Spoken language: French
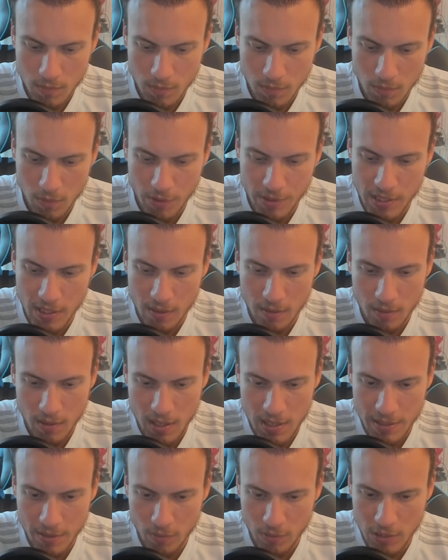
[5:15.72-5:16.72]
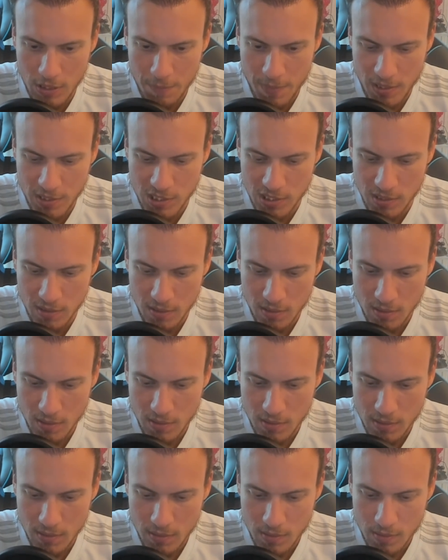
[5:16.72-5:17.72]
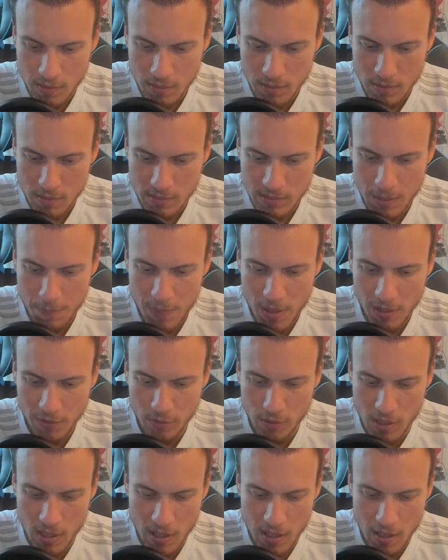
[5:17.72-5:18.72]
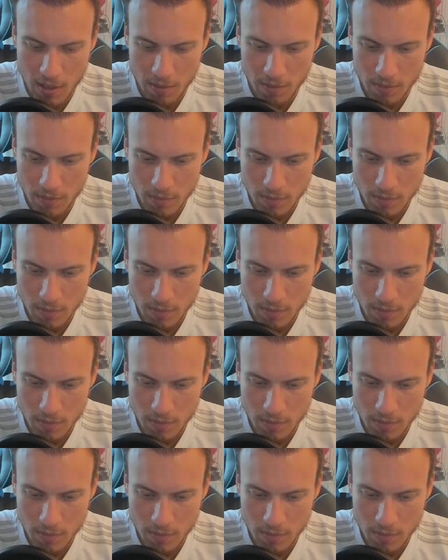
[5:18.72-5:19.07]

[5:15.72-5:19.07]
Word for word: Ok, allez, on est parti. Ça part de là.